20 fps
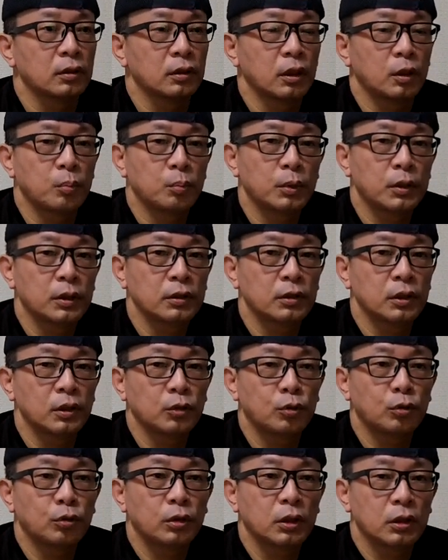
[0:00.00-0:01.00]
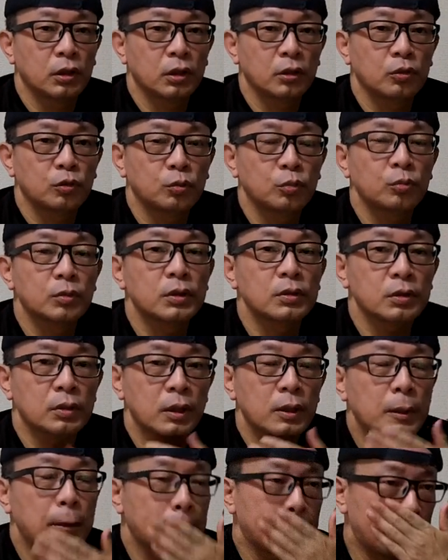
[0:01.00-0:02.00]
頑張っていこうかなと思います
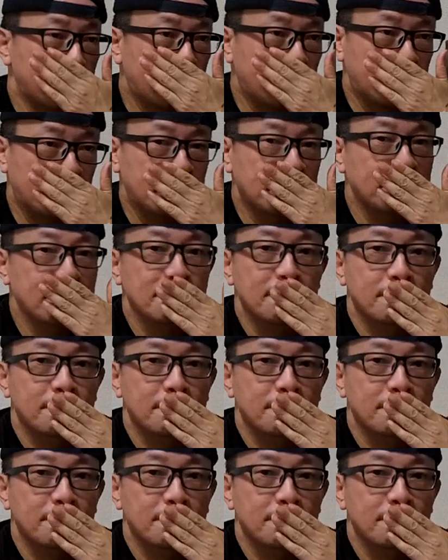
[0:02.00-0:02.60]
ね。はい、